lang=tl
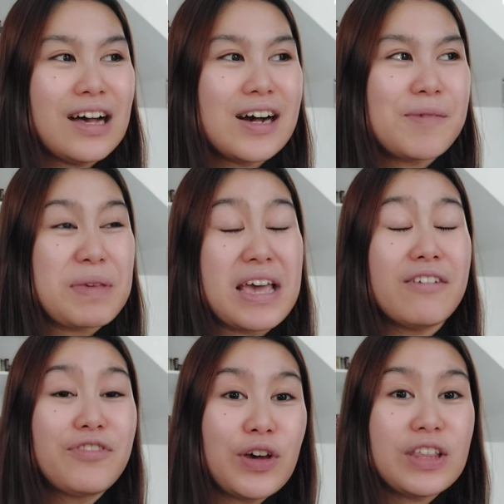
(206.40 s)
um,
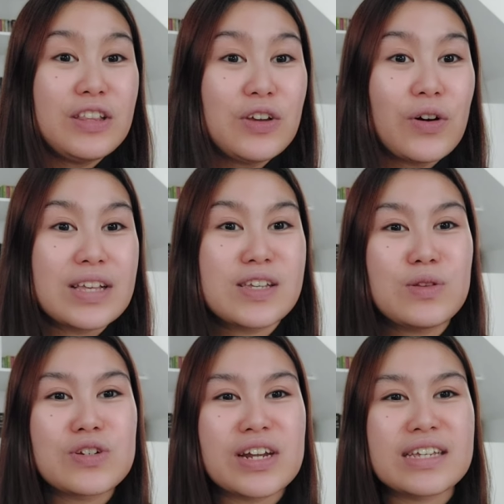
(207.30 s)
i-avoid nyo. Kasi
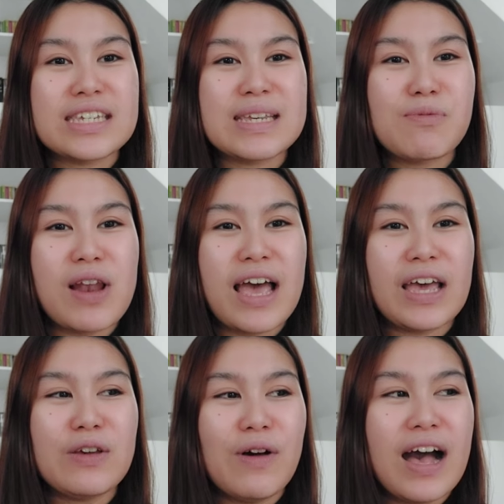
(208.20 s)
dun siya nagsisimula
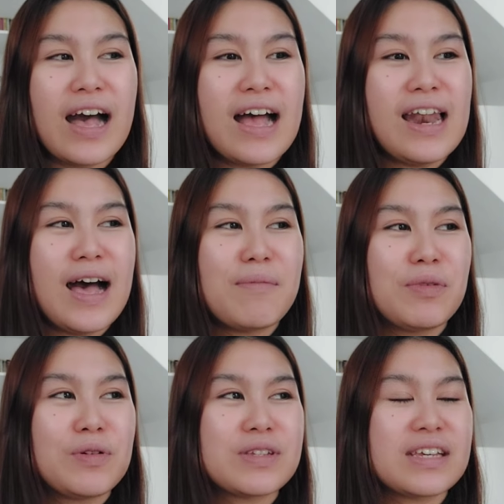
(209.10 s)
eh. Yung akala
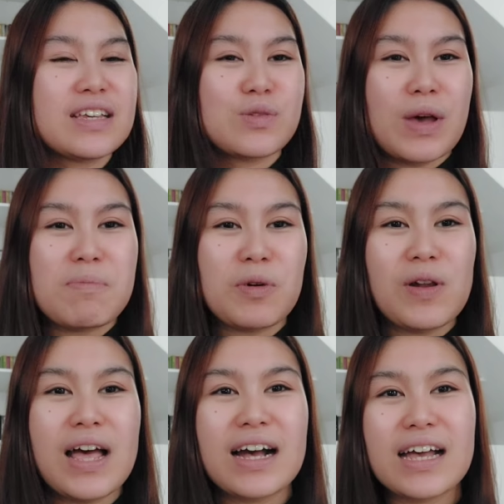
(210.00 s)
mo, sige swipe ko
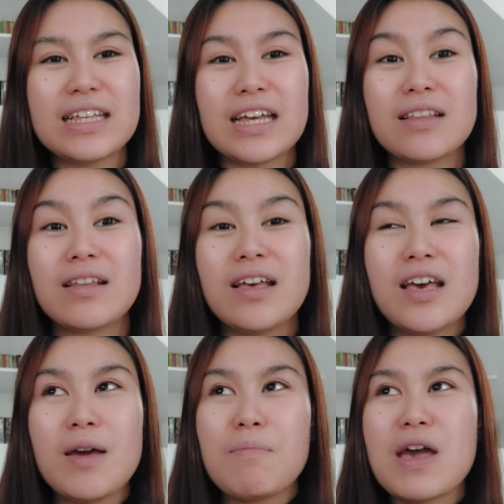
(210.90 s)
lang, ganyan.
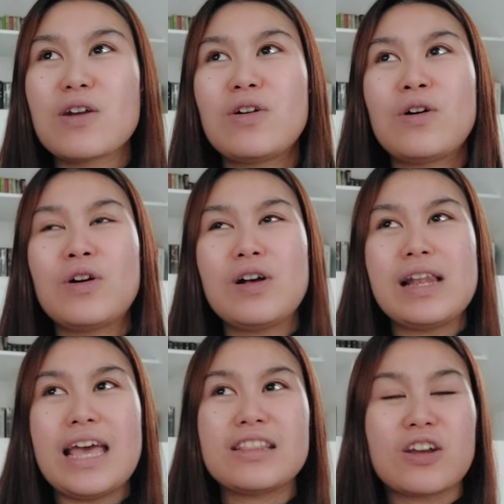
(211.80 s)
Pero
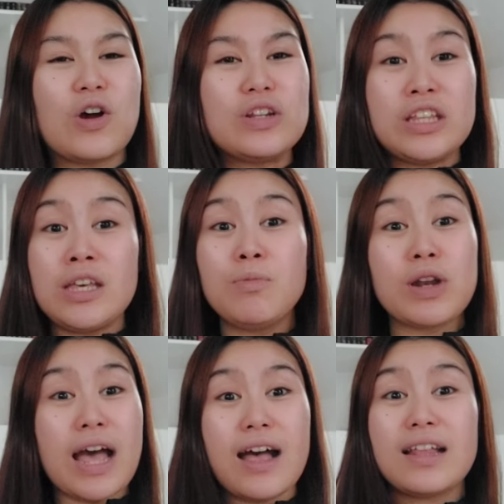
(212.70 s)
later on, hindi mo
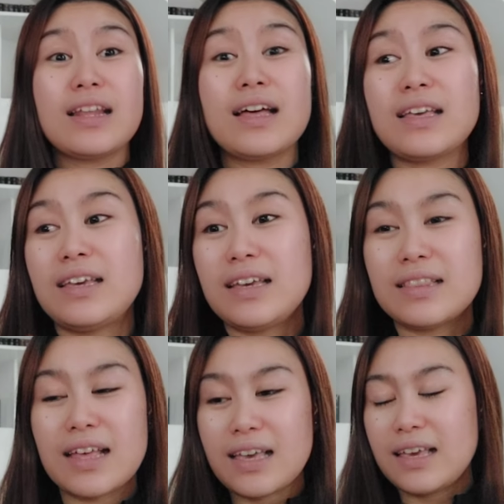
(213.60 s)
na nai
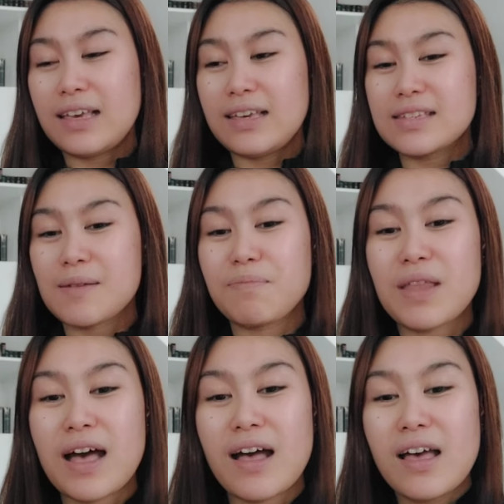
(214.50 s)
naiisip
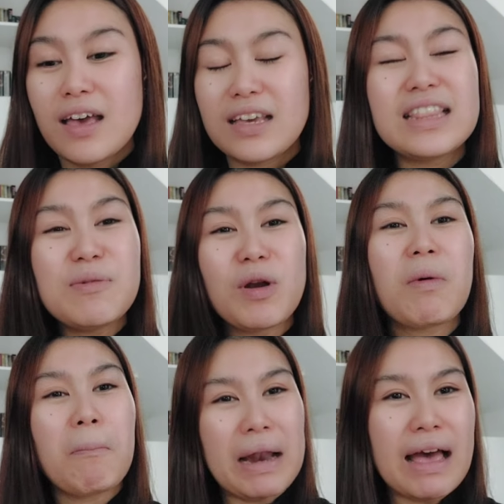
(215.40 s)
na hindi mo
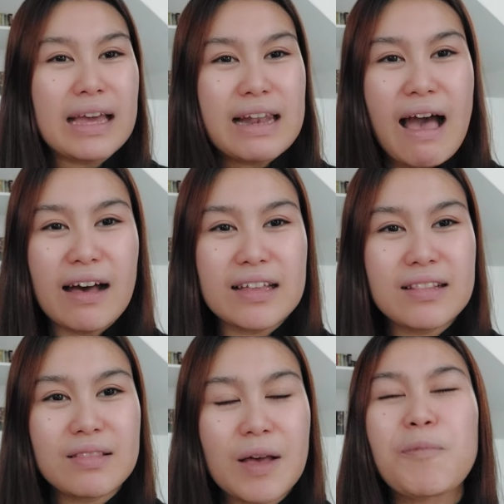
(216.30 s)
naman pala
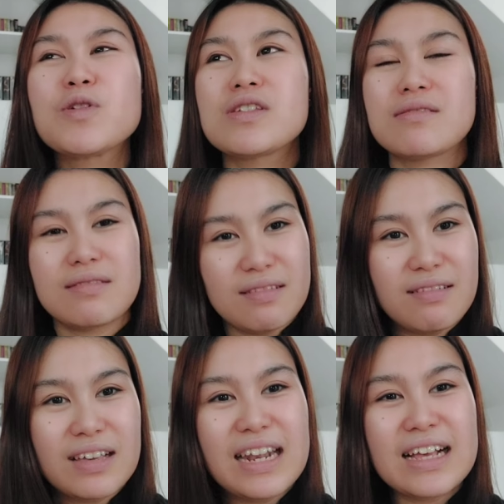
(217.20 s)
kailangan. Tapos,
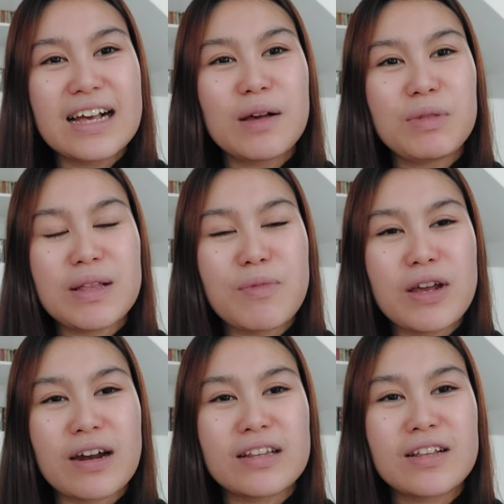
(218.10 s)
ginagagamitin mo
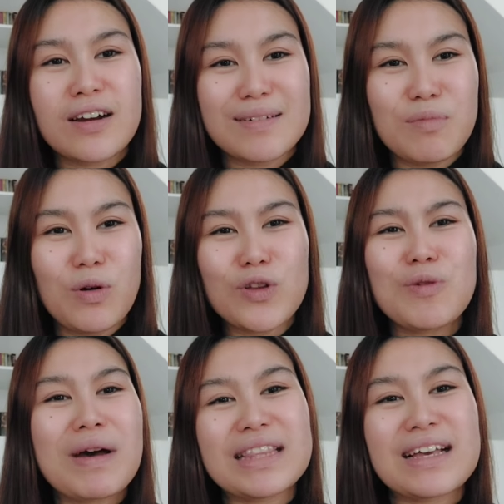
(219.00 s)
yung credit card mo.
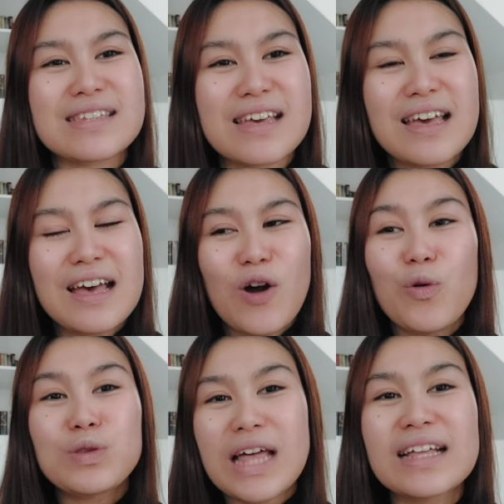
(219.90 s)
Automatic kasi
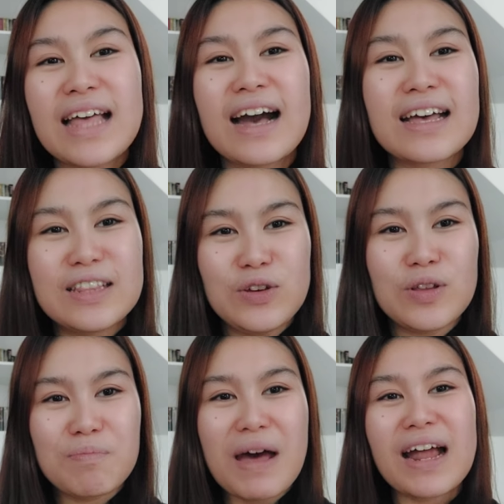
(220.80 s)
utang na agad
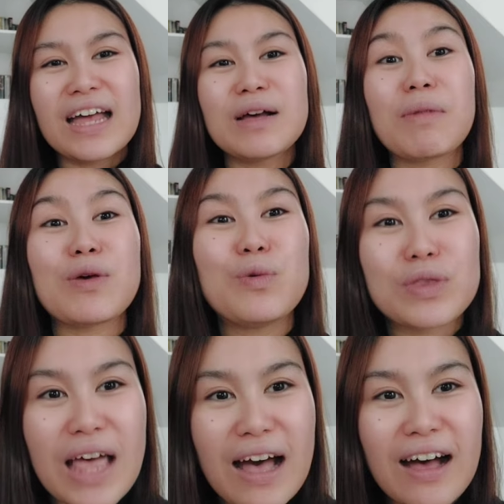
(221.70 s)
yon Para ka nang may
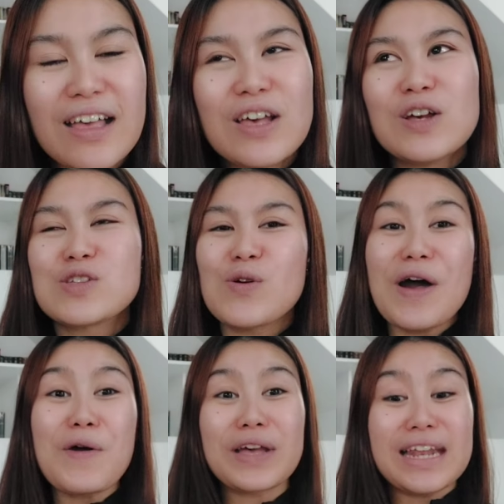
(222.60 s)
utang. So
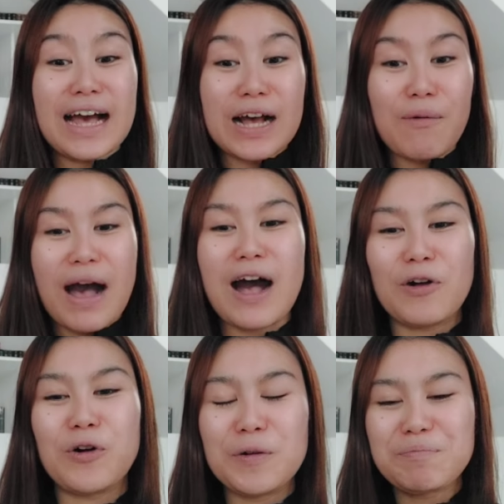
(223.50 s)
ako, ginagawa
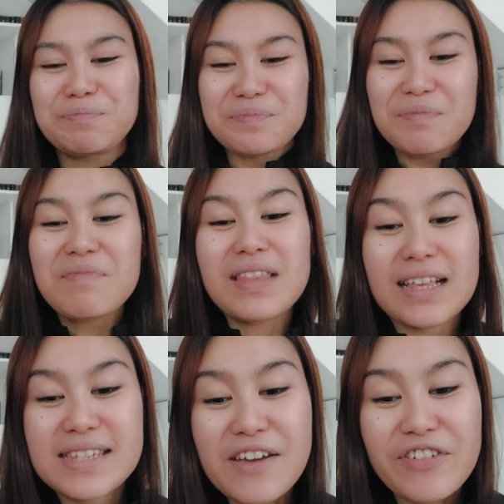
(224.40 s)
ko,
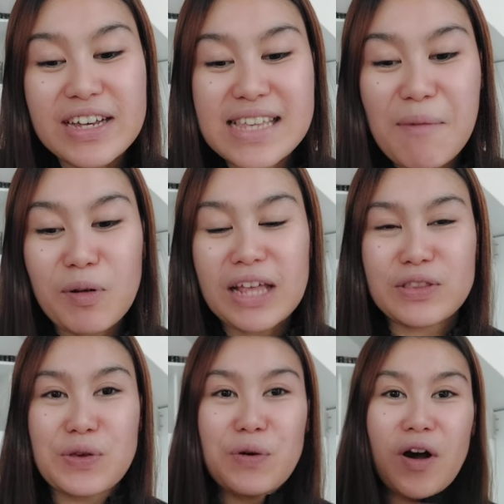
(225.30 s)
say for example,
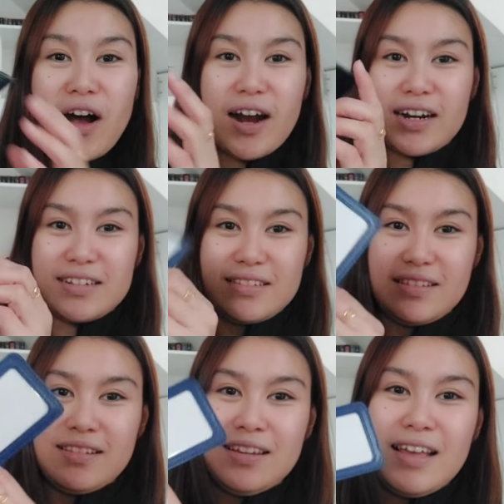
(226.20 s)
ito yung card.
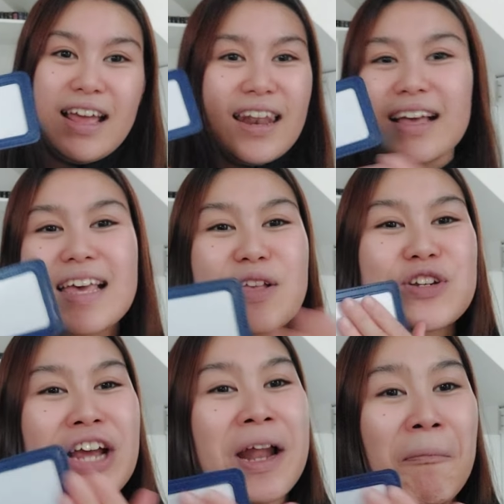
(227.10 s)
Lagyan niyo
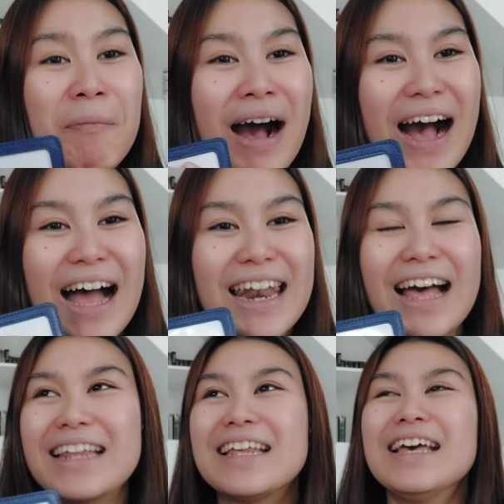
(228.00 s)
siya ng
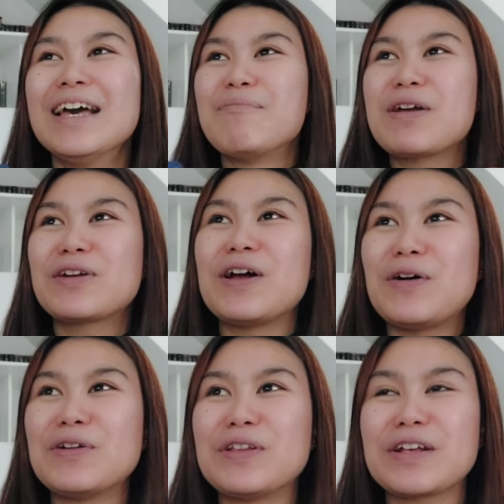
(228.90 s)
pangalan. Meron
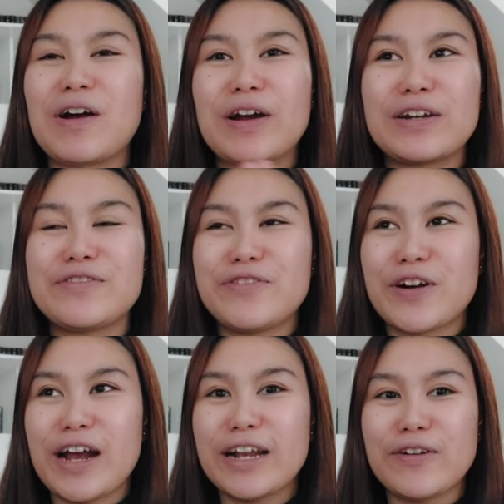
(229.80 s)
ako nun card
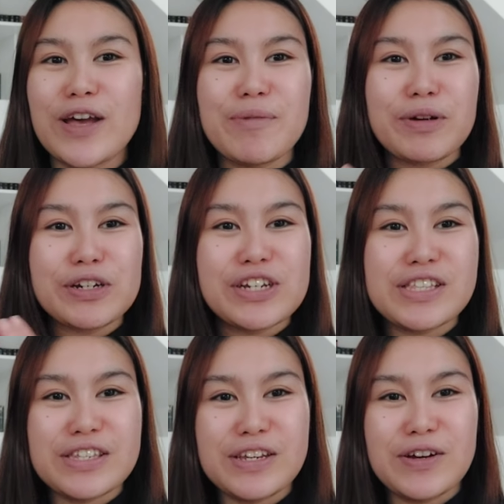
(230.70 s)
for ano,
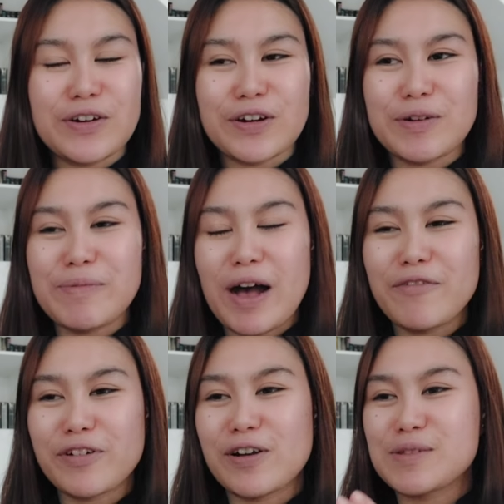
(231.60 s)
emergency or mga
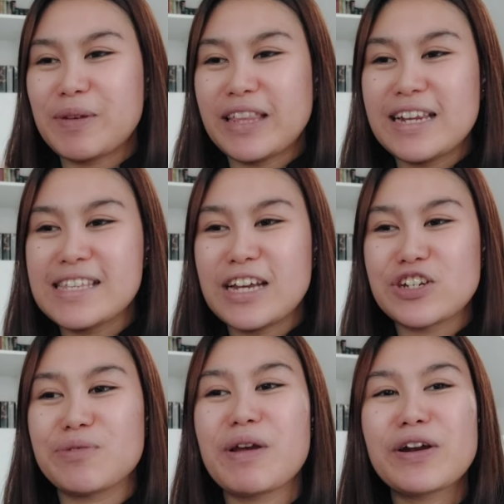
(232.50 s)
for
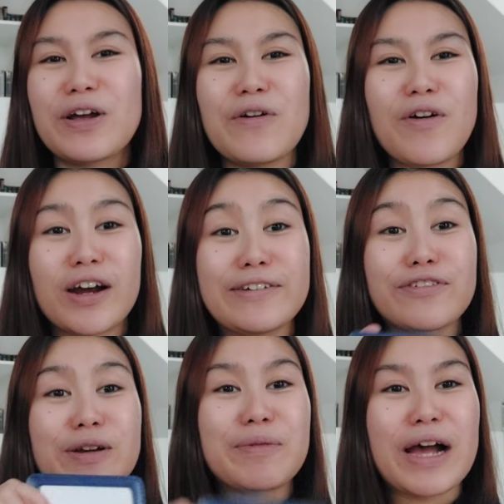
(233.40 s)
hospitalization. Meron akong card
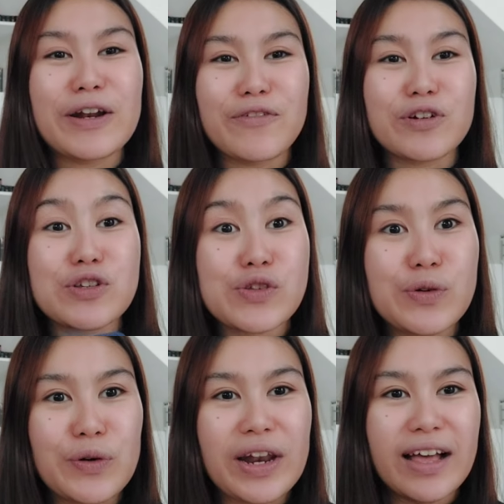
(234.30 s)
for ano, for
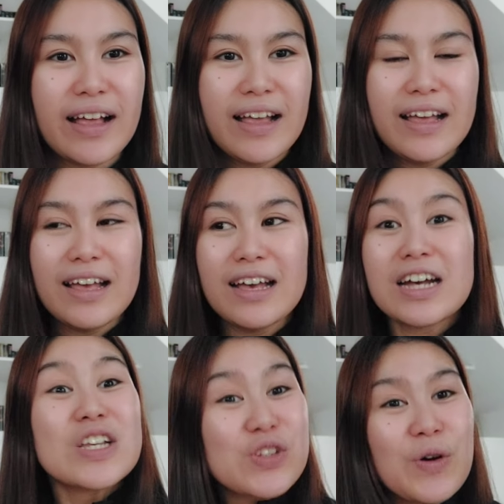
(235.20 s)
school.
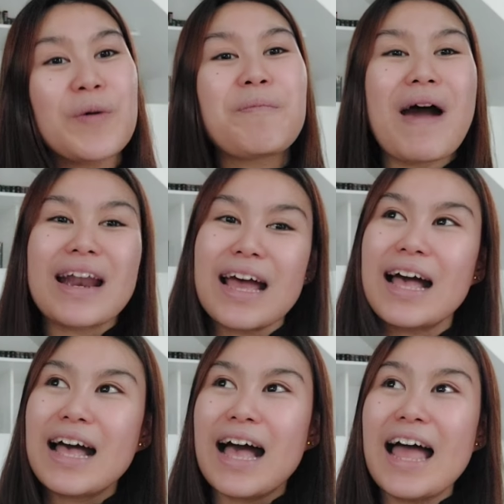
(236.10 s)
So, para
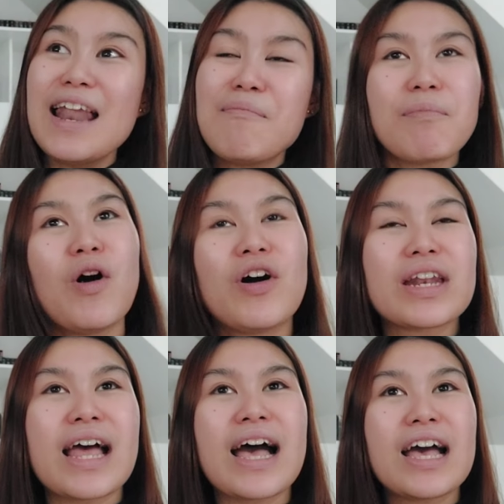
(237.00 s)
alam mo
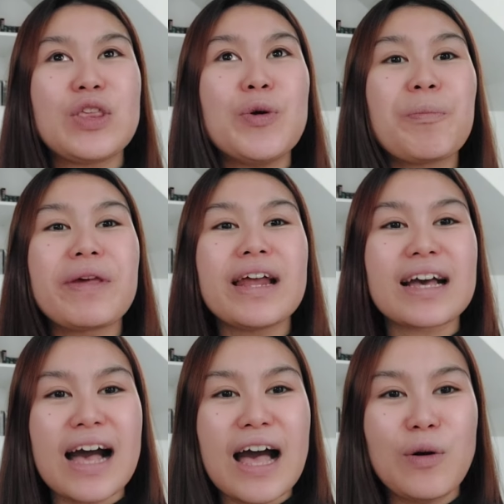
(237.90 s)
na yung
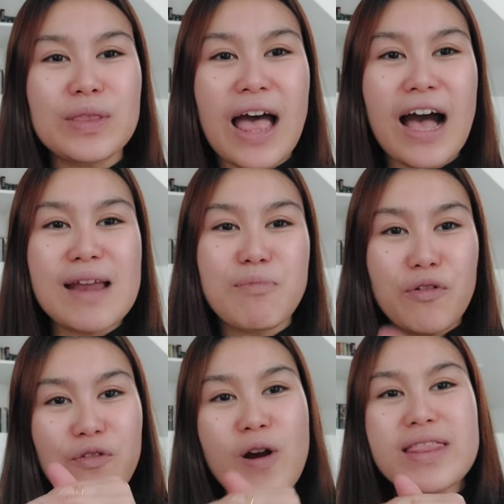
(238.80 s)
pinagkakautangan mo
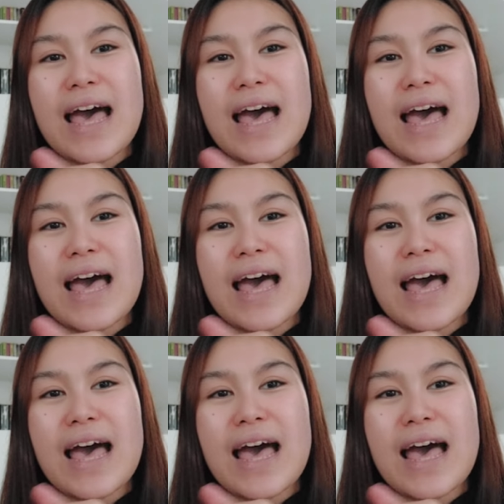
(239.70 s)
for